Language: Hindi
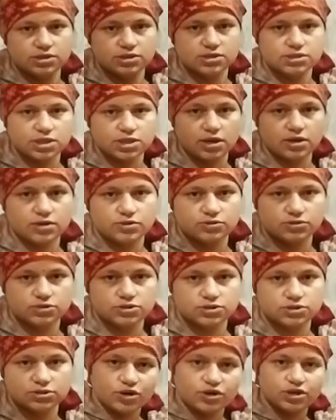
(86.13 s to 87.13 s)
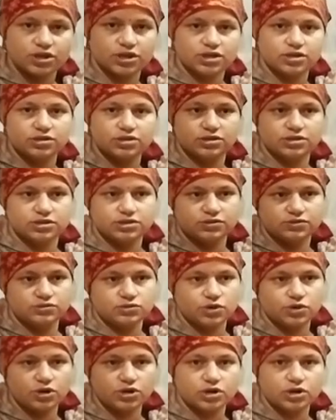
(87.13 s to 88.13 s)
सारा कुछ पर
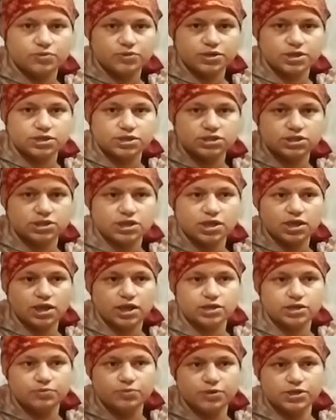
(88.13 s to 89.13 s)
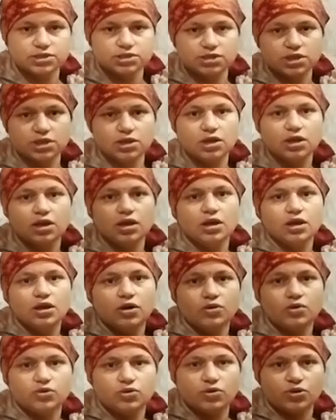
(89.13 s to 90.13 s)
डॉक्टर भी अच्छे हैं हरित बंसल
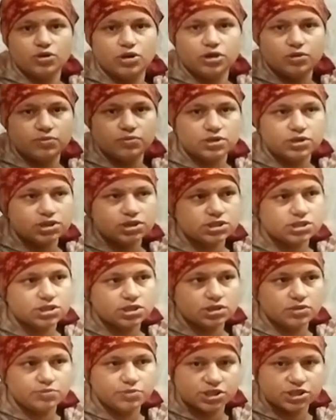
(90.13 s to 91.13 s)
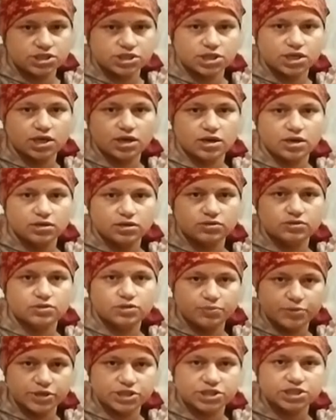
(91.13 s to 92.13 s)
उन्होंने भी जैसे बच्चे का
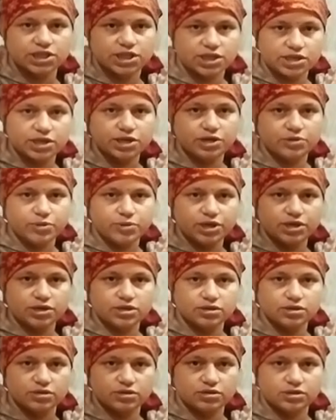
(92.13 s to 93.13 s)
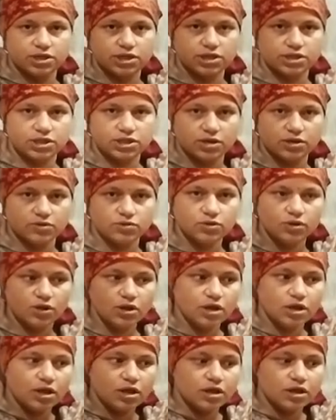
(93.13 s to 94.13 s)
बच्चे का ट्रीटमेंट देखते हैं वो
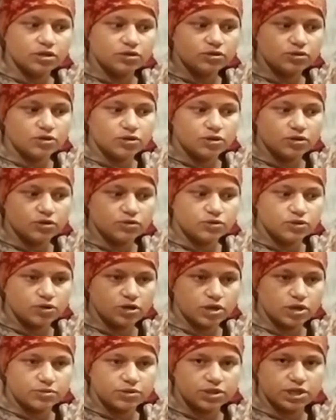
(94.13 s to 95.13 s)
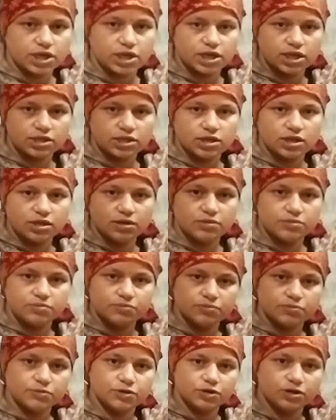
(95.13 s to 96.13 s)
तो उन्होंने भी देखा था
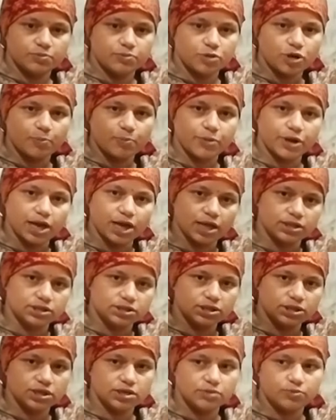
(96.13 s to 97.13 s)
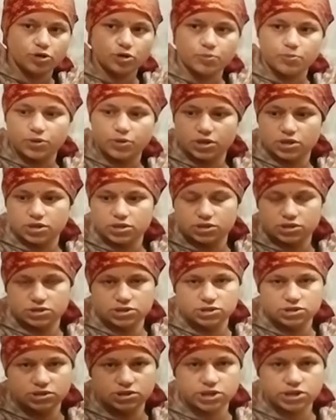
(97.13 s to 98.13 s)
प्रॉपर आते हैं प्रॉपर
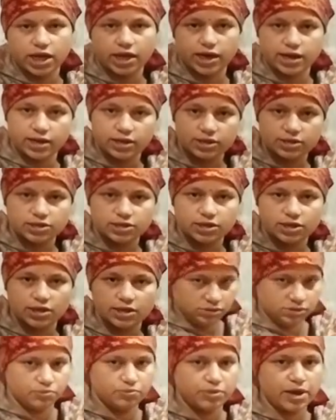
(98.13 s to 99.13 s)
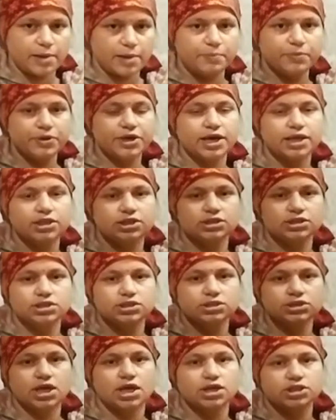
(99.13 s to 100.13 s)
चेक करते हैं मैम भी आती हैं
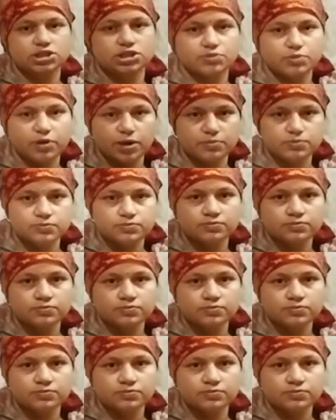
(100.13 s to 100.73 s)
साक्षी मैम